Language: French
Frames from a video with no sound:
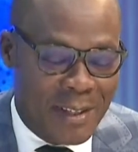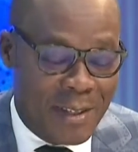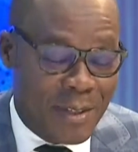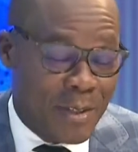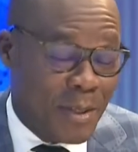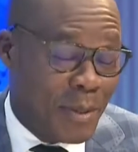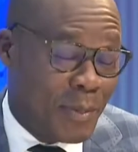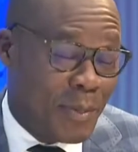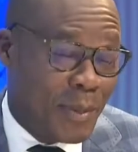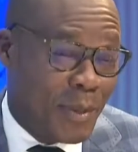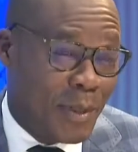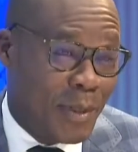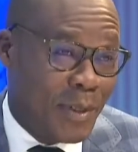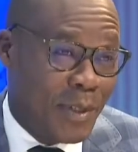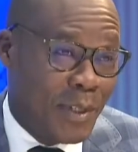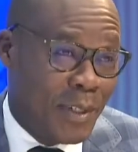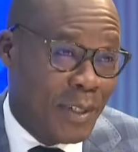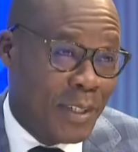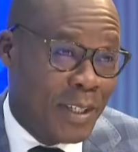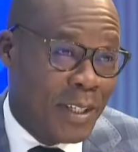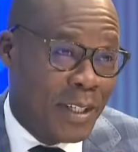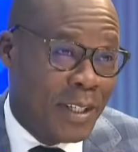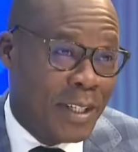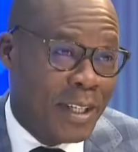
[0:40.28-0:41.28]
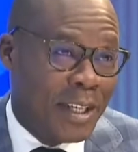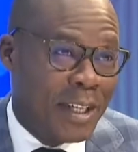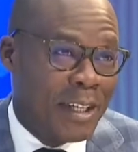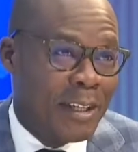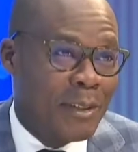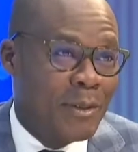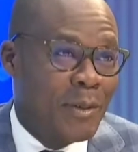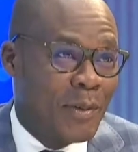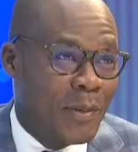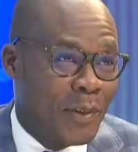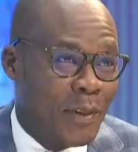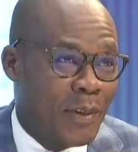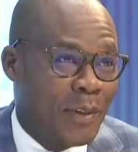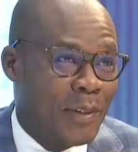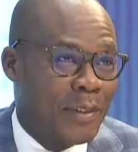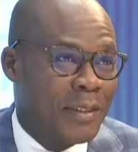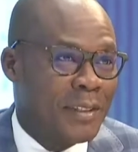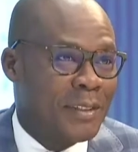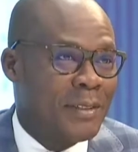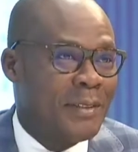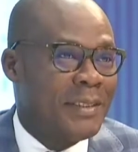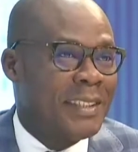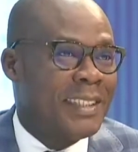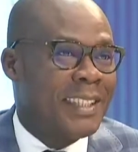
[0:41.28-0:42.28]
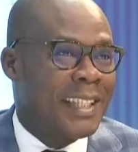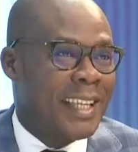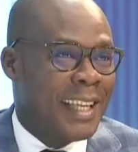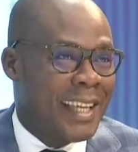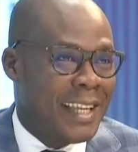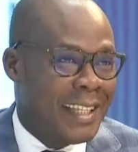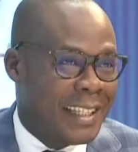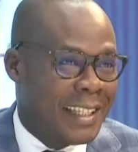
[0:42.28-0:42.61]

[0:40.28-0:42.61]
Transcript: championne de France, une très